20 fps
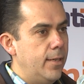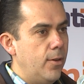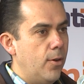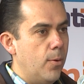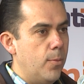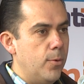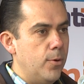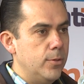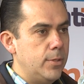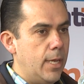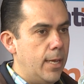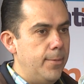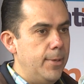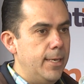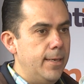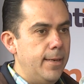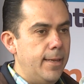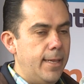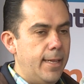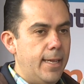Como
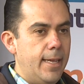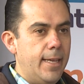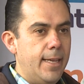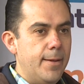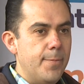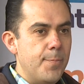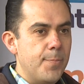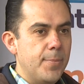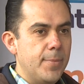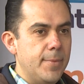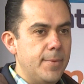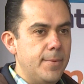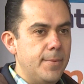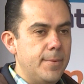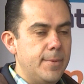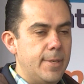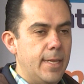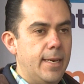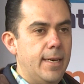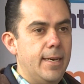saben, eh,
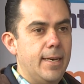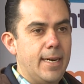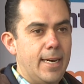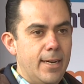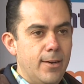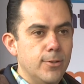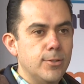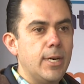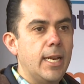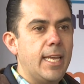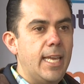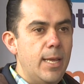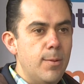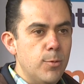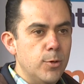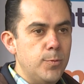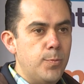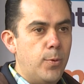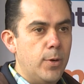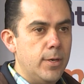nos
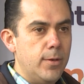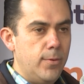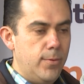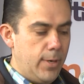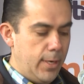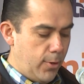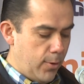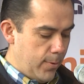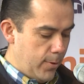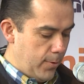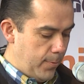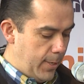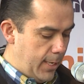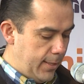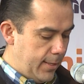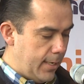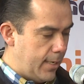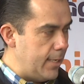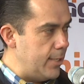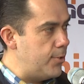regimos por una economía
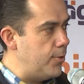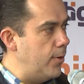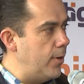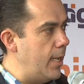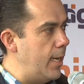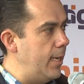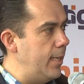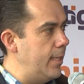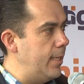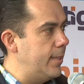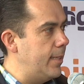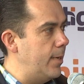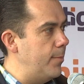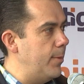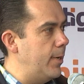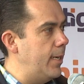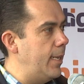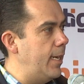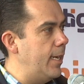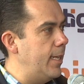internacional de tal
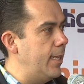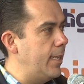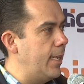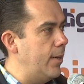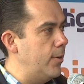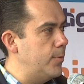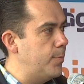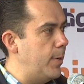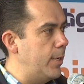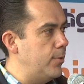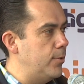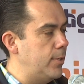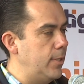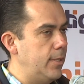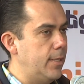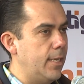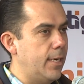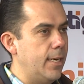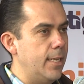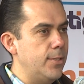manera que los precios
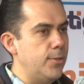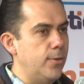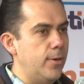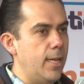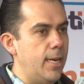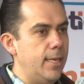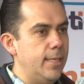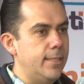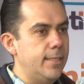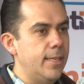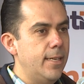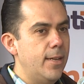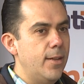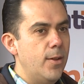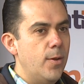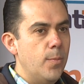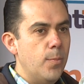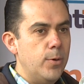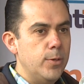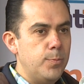internacionales
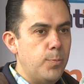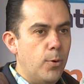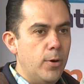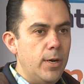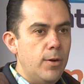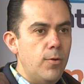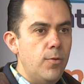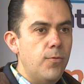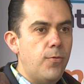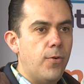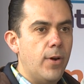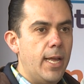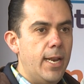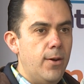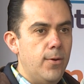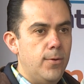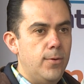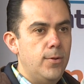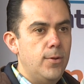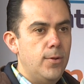pues ponen un
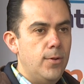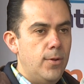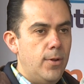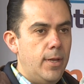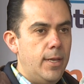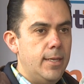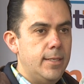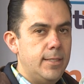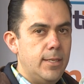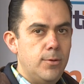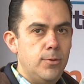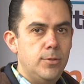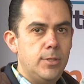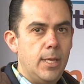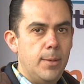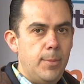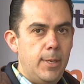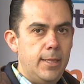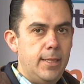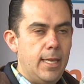freno este,
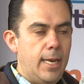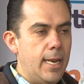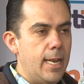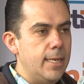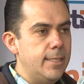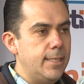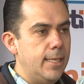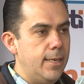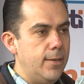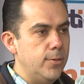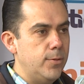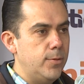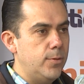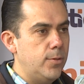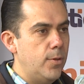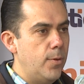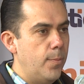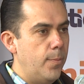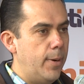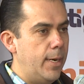justamente al alza de
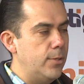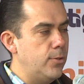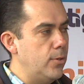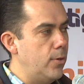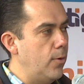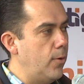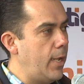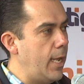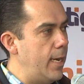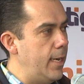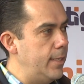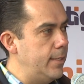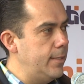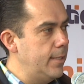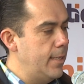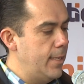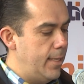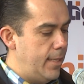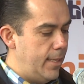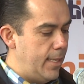los precios locales
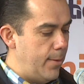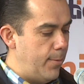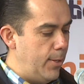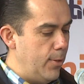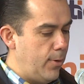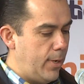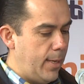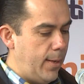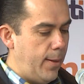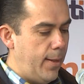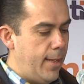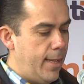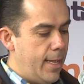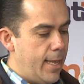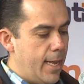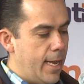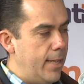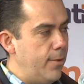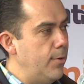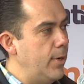debido a que
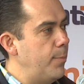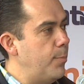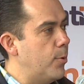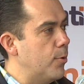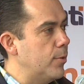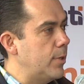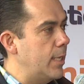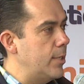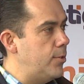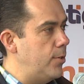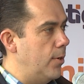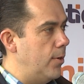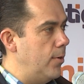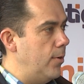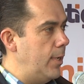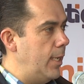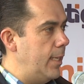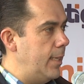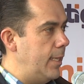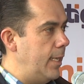hay una importación
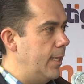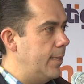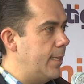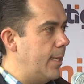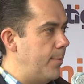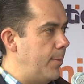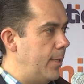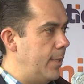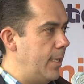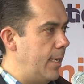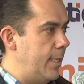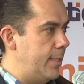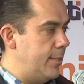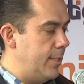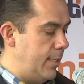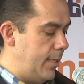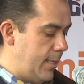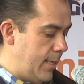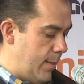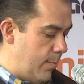hoy en día también de
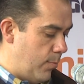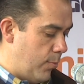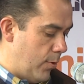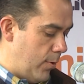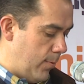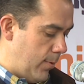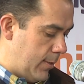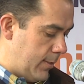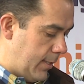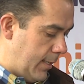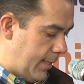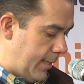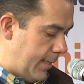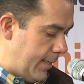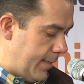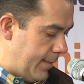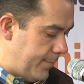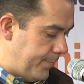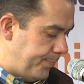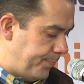leche en polvo
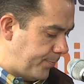extranjera.